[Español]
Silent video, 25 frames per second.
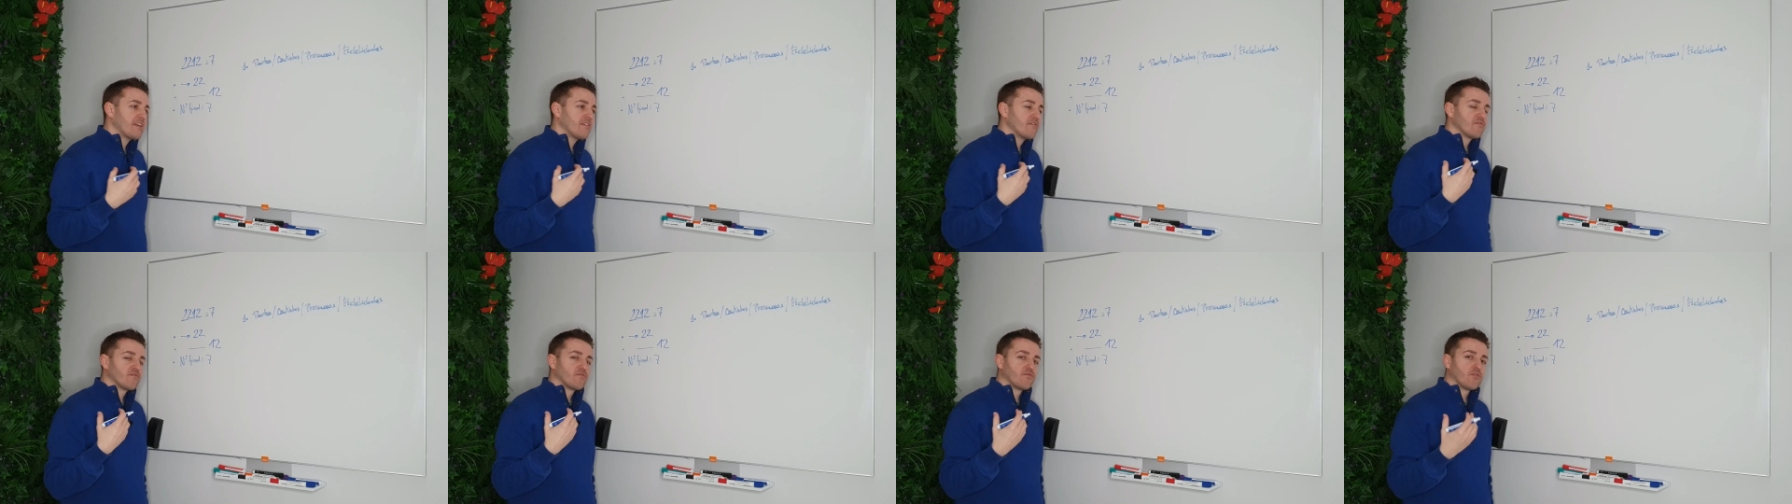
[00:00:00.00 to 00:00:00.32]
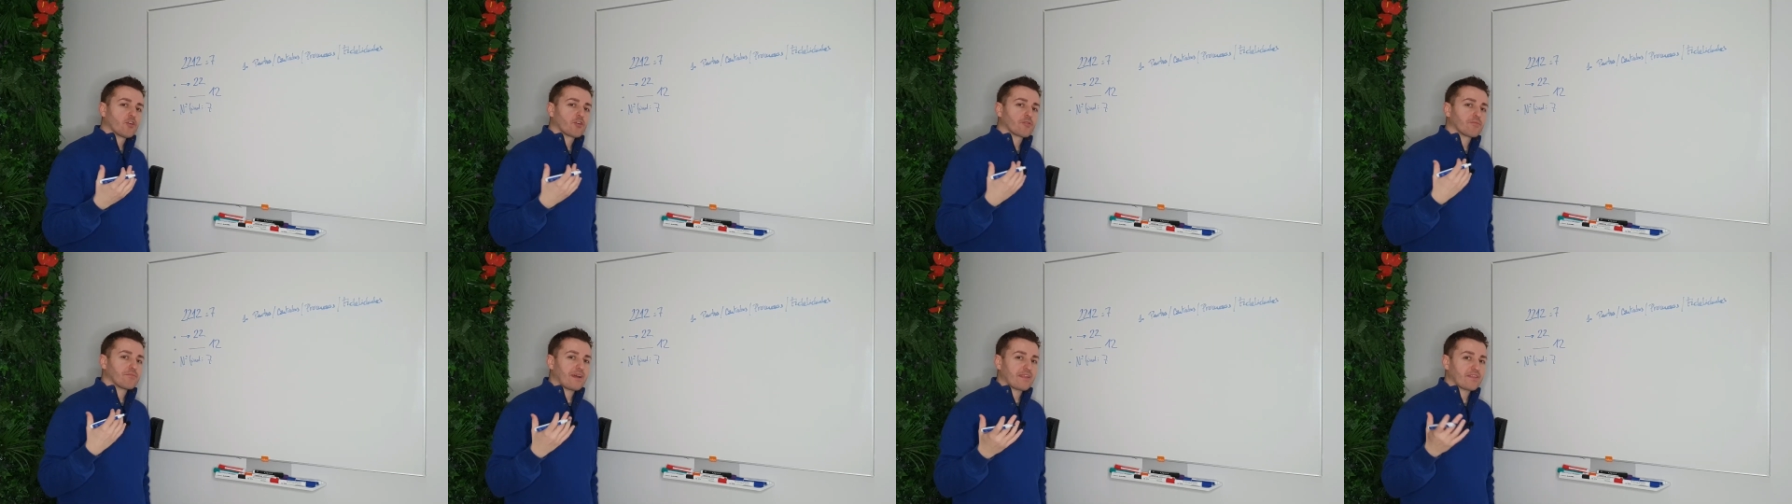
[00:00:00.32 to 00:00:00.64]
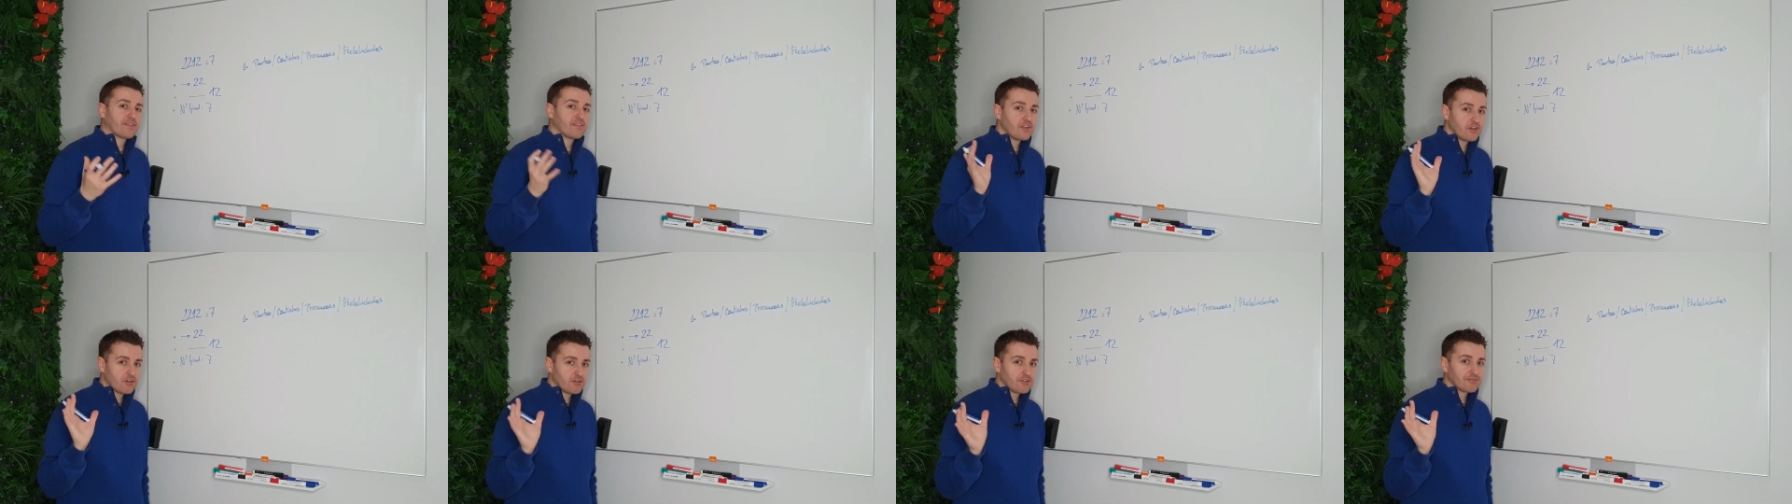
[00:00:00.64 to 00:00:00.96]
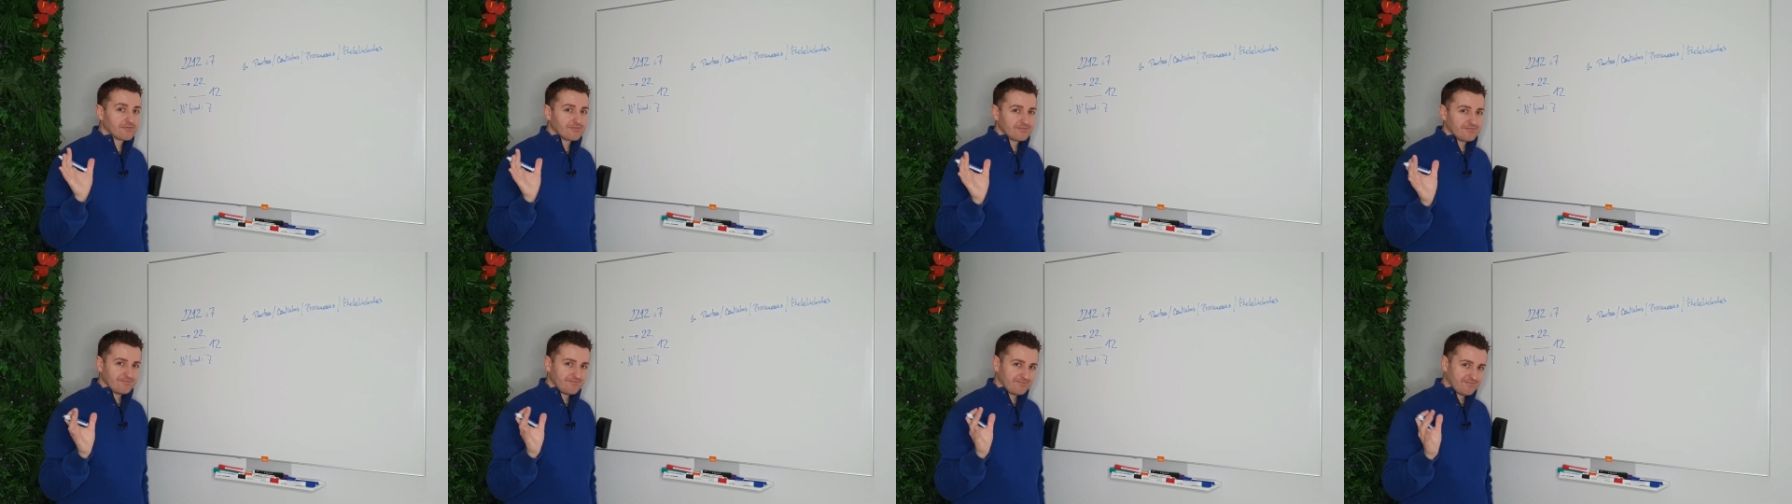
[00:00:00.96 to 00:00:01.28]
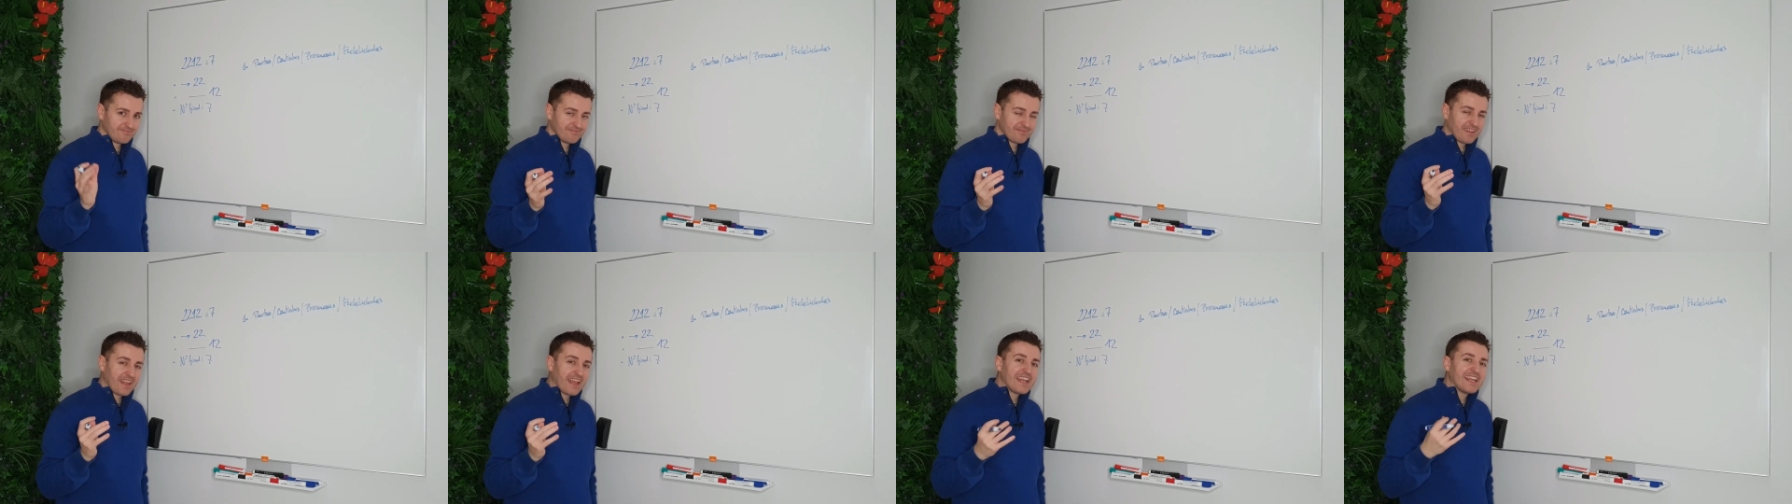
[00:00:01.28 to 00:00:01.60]
información
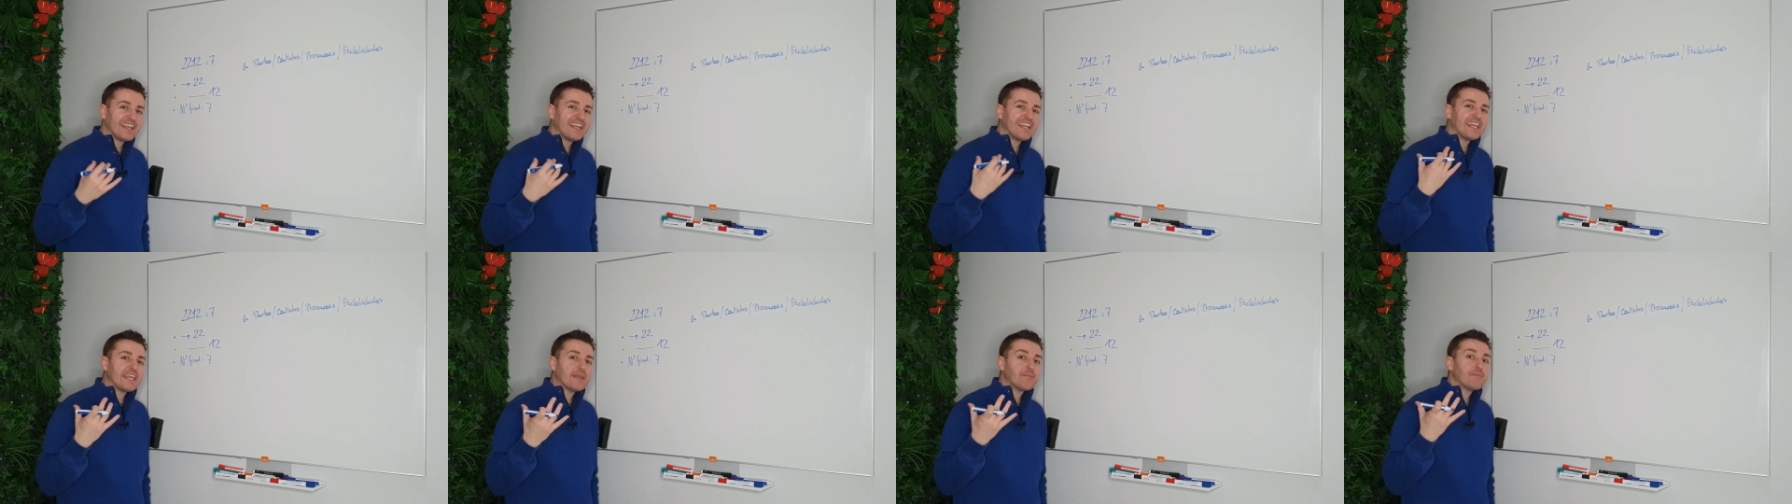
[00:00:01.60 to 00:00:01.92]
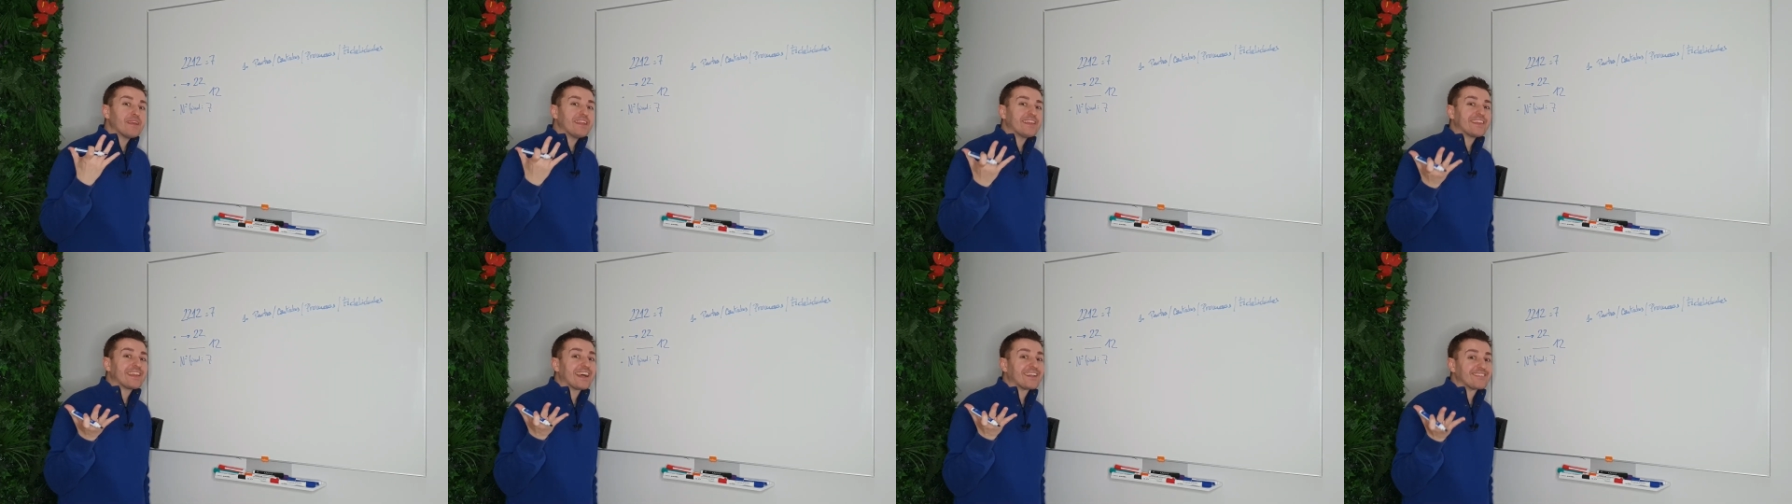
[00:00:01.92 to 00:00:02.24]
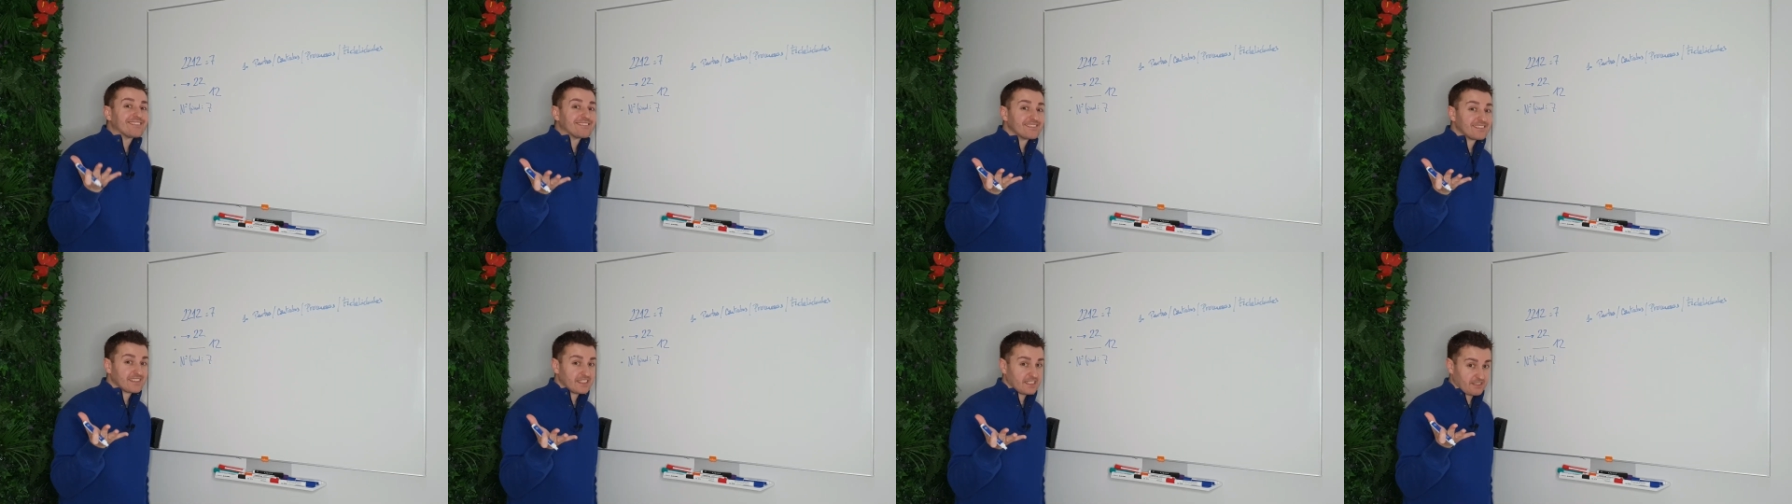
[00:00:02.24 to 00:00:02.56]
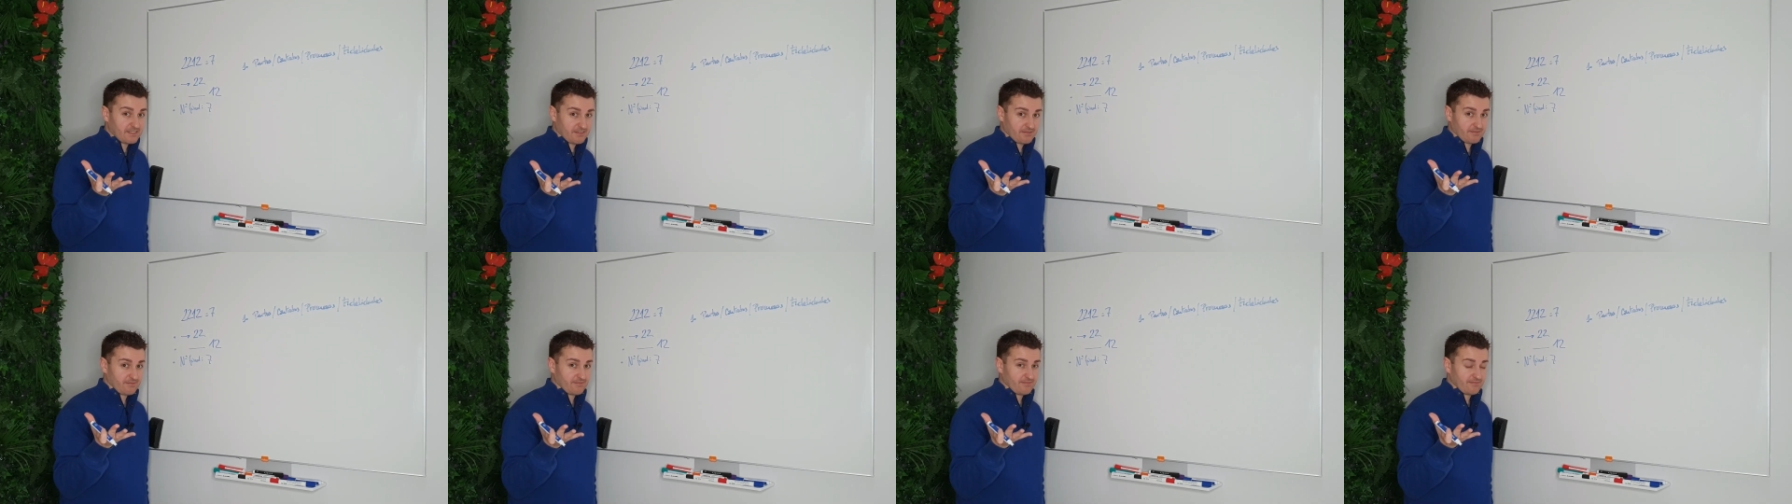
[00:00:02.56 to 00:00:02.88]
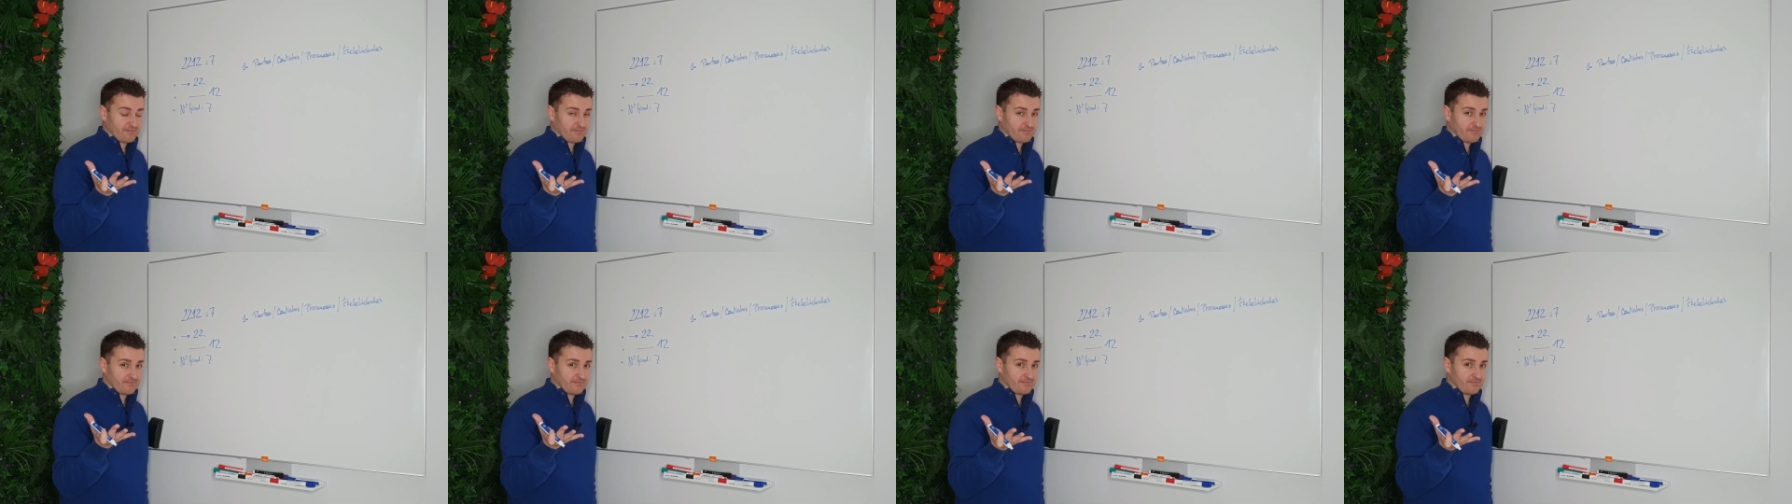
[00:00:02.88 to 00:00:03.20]
limitante.
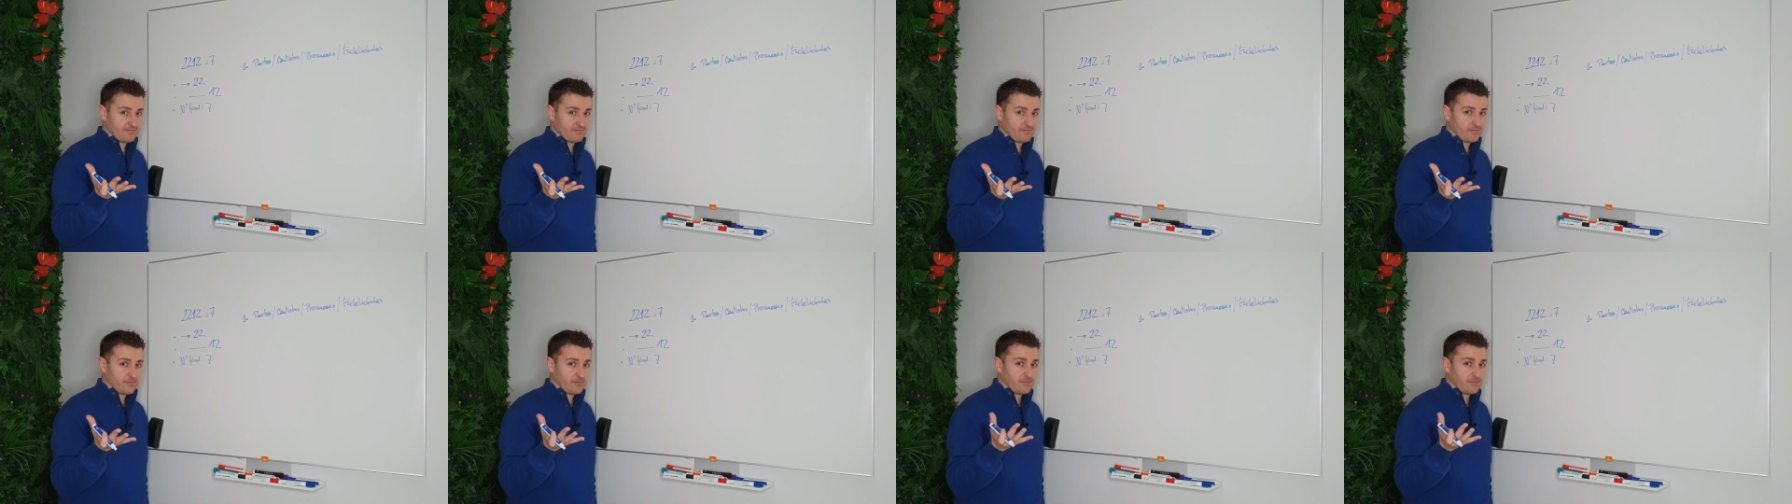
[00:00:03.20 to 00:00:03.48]
Mm.